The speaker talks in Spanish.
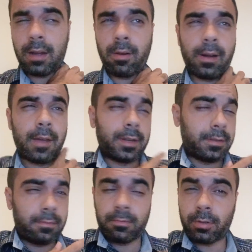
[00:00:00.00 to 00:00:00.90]
Keylor
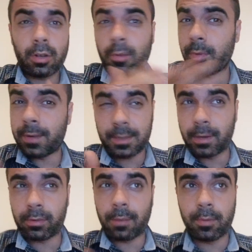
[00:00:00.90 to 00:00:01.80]
Navas. No tengo pruebas,
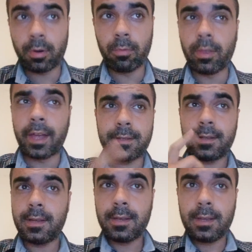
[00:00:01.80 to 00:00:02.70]
pero tampoco
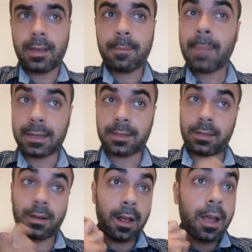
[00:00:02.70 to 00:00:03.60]
dudas
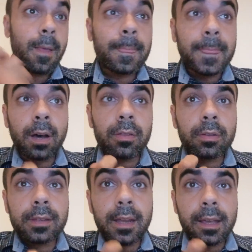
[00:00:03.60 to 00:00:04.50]
más.
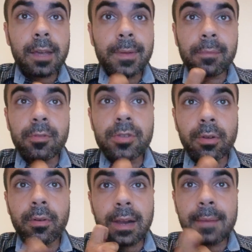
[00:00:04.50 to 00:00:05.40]
Todo tiene que ver
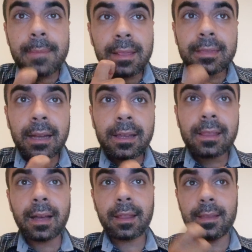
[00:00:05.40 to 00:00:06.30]
mucho con la
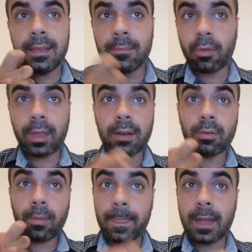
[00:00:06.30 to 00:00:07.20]
mentalidad y
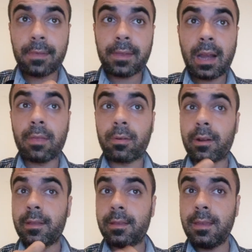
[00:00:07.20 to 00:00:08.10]
modelo del
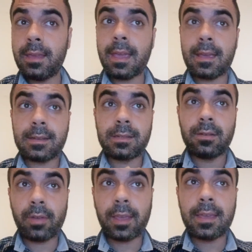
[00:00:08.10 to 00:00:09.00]
entrenador y qué
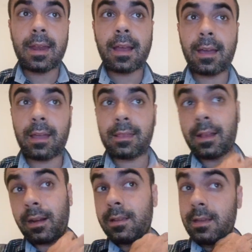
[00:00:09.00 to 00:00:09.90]
es lo que quiera
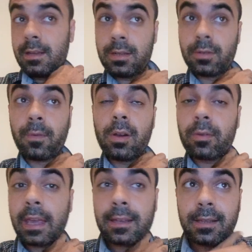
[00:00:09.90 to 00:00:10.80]
hacer. Eso fue
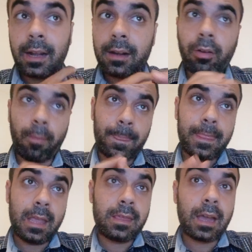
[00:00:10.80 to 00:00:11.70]
lo que externó
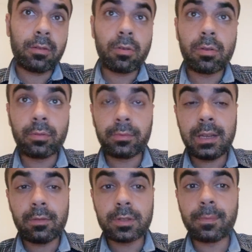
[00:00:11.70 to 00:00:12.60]
en diálogo
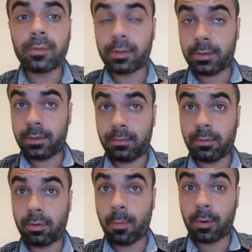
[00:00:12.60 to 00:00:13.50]
contigo Sports.
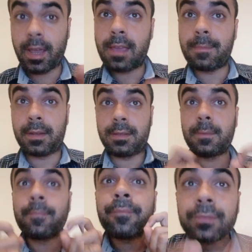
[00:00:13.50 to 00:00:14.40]
Ojo porque hay más.